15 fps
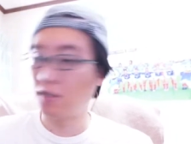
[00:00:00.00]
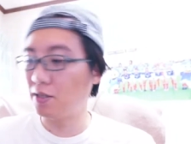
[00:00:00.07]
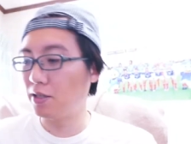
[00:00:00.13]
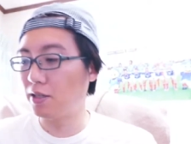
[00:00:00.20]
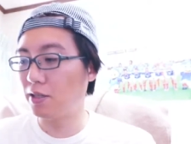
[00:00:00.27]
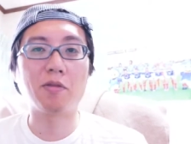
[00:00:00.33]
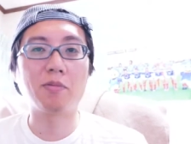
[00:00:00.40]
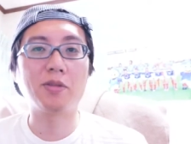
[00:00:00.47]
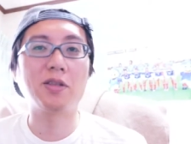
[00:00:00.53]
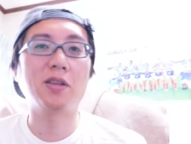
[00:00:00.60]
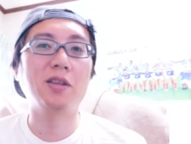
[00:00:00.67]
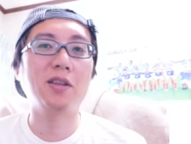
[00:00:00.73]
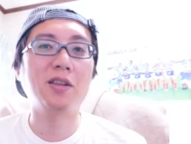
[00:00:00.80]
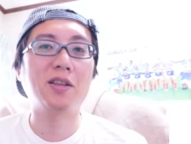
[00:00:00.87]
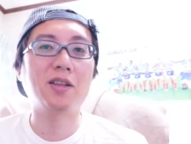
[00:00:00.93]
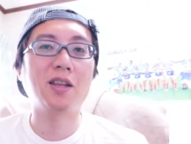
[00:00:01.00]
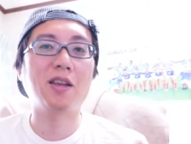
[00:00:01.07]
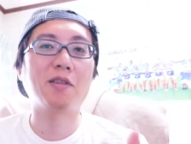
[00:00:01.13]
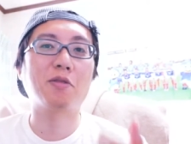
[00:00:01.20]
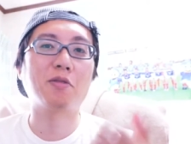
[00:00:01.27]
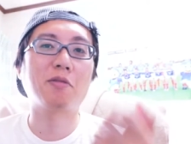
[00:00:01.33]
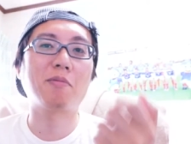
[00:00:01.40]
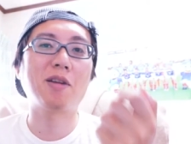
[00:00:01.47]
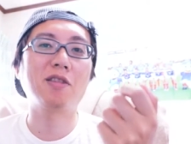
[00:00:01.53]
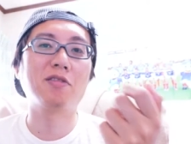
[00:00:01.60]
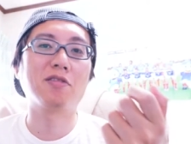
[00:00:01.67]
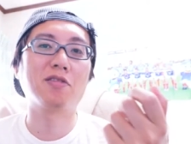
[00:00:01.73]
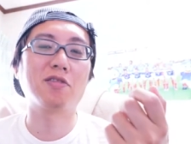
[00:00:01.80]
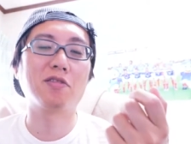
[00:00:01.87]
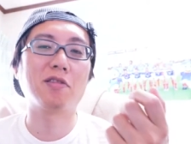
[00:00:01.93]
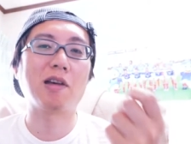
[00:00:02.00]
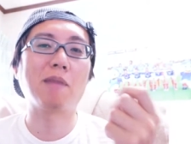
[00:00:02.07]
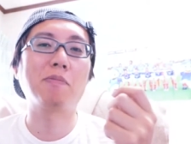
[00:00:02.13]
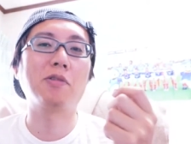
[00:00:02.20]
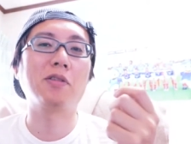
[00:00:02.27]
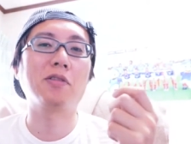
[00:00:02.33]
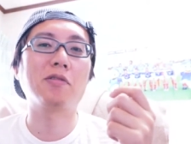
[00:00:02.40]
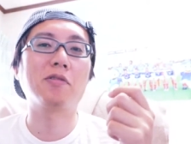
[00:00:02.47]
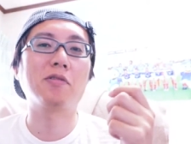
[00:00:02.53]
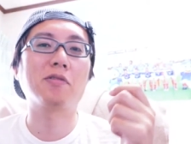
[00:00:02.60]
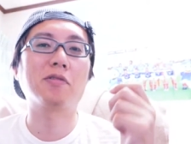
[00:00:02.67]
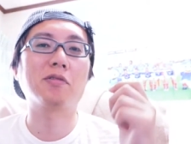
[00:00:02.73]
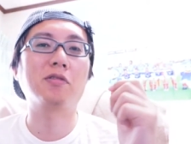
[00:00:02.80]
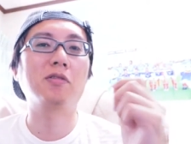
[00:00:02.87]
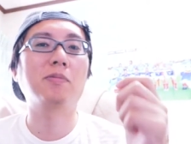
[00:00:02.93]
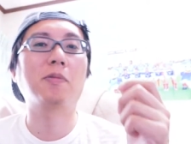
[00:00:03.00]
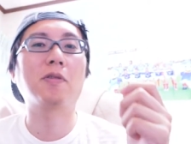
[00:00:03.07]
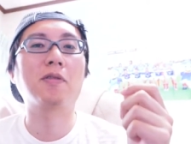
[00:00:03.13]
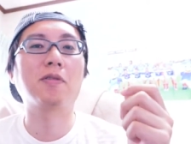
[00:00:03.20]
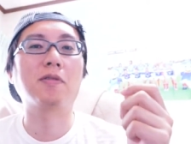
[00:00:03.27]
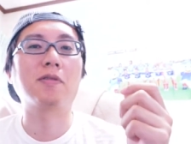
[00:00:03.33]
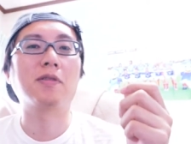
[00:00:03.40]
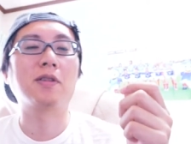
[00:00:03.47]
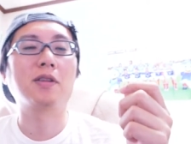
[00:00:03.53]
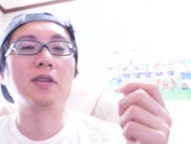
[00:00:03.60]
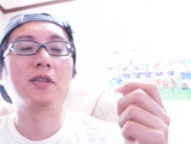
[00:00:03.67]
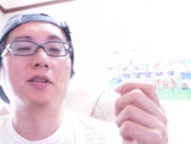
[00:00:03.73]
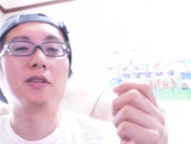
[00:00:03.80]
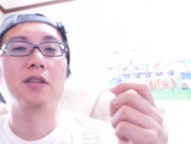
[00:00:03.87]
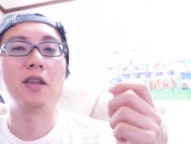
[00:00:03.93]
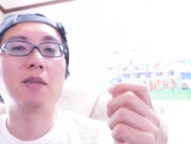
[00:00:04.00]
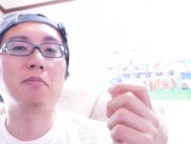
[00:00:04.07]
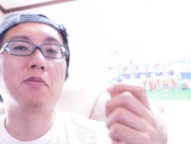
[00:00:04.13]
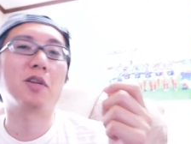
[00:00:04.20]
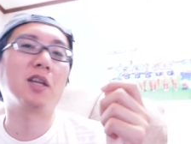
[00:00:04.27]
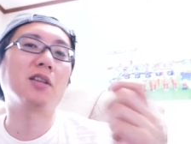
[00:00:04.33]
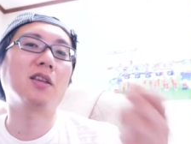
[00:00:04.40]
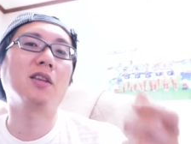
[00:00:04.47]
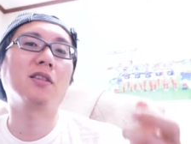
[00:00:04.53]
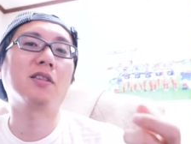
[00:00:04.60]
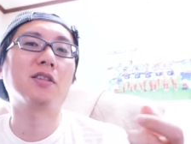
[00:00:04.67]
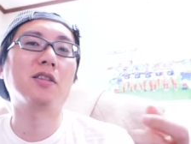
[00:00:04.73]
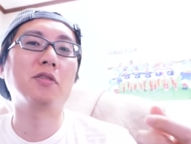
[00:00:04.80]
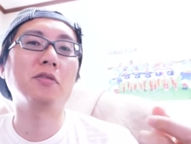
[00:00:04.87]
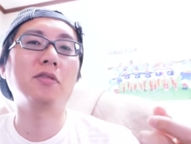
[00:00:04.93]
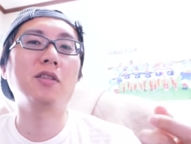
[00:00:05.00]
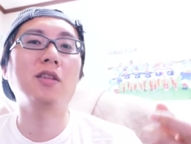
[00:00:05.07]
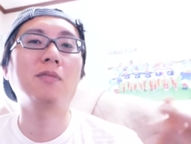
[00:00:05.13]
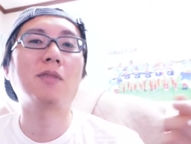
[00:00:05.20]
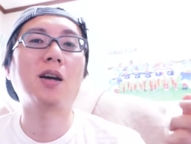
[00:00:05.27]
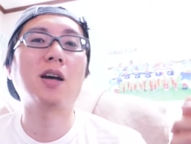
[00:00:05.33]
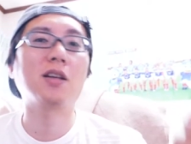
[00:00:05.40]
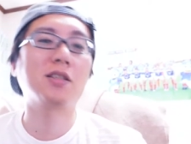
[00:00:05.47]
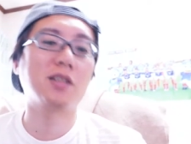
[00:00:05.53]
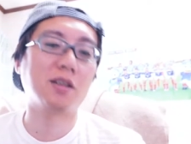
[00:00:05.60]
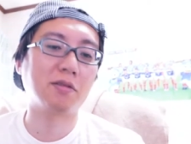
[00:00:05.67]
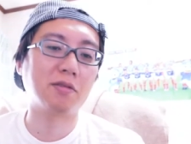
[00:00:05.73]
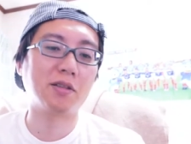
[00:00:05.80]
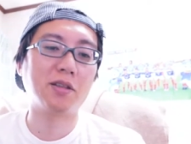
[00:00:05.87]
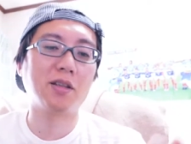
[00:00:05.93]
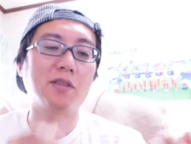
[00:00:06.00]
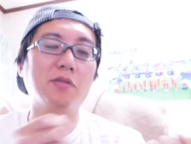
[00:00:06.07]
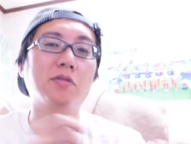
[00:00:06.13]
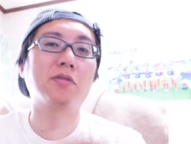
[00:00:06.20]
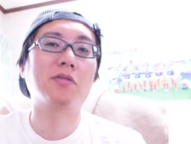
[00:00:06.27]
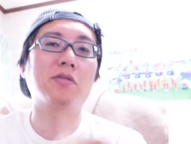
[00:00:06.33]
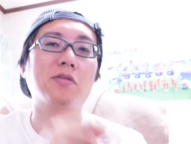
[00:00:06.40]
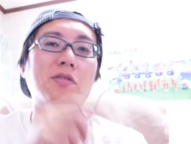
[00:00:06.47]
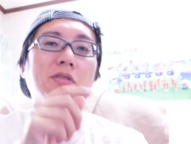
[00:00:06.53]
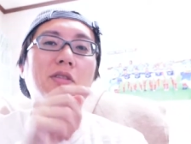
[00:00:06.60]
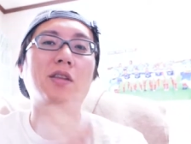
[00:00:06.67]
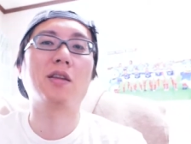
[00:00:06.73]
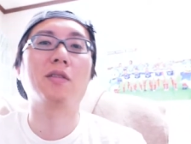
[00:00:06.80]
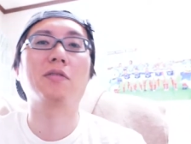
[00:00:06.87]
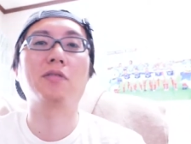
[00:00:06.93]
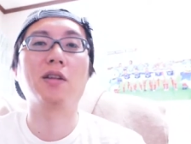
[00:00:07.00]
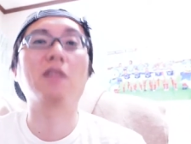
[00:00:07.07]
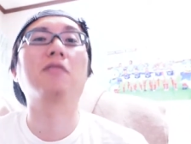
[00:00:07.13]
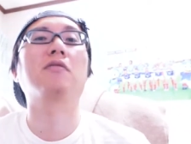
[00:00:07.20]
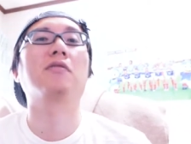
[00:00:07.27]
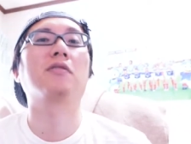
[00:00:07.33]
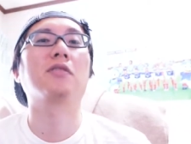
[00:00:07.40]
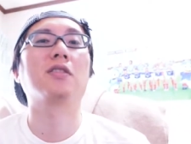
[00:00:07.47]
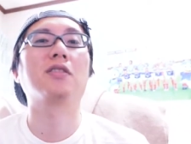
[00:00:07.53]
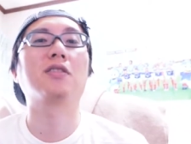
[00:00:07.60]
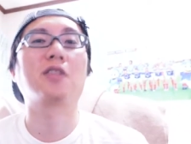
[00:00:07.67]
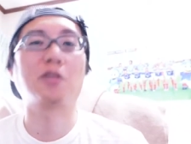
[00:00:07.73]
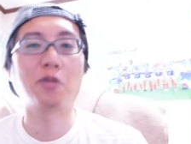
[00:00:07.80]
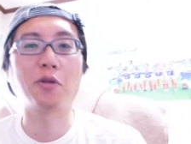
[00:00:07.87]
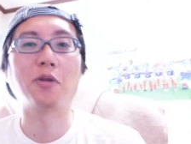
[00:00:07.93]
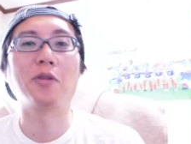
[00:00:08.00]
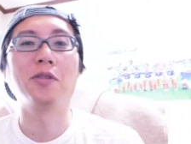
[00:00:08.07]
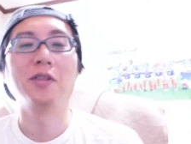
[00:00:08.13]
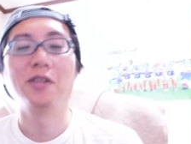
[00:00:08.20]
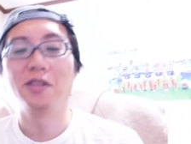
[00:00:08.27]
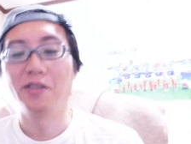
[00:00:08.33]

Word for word: 際にお店に行って、このマリノスのアプリのこのクーポンでもらいたいんですけどって言えば、ああ、じゃあこれでどうぞっつってくれるんですけど、